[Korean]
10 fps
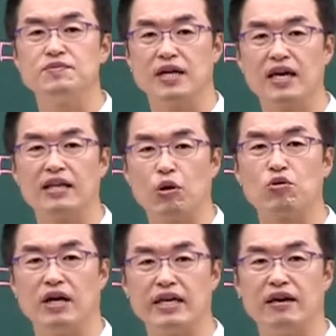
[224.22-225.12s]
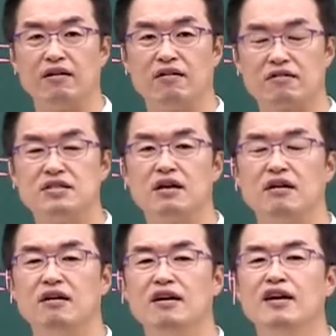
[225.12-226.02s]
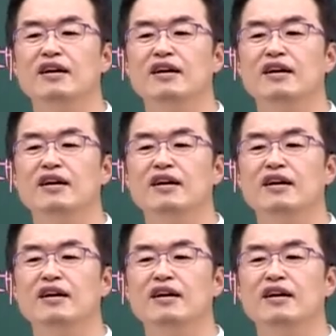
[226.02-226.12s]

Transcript: 54개가 나올 거 아니에요. 그죠?